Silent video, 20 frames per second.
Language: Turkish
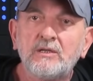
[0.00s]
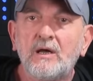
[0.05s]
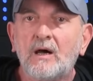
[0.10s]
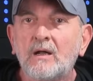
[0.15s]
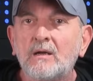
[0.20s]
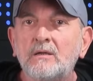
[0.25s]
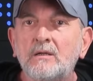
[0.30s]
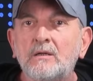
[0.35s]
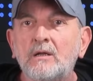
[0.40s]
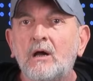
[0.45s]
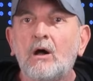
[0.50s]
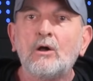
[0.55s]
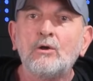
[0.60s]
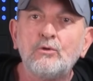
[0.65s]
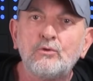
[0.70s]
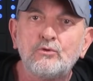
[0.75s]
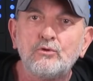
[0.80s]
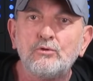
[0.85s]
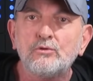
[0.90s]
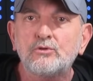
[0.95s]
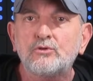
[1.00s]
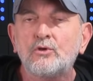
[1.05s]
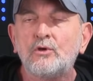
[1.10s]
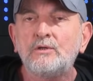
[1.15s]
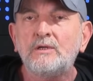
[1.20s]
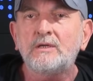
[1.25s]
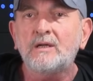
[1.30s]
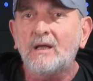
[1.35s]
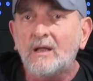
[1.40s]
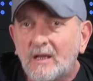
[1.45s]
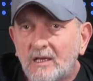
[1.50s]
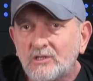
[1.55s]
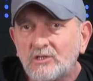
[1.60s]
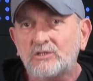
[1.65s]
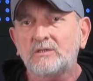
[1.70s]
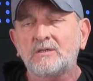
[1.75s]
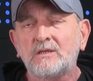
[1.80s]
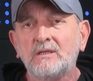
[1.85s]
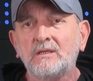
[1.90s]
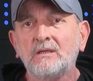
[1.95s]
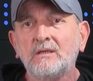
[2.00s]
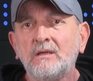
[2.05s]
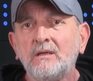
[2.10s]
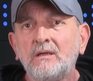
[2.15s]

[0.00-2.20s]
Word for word: Ağarları, Haluk Ulusoyları araştırın.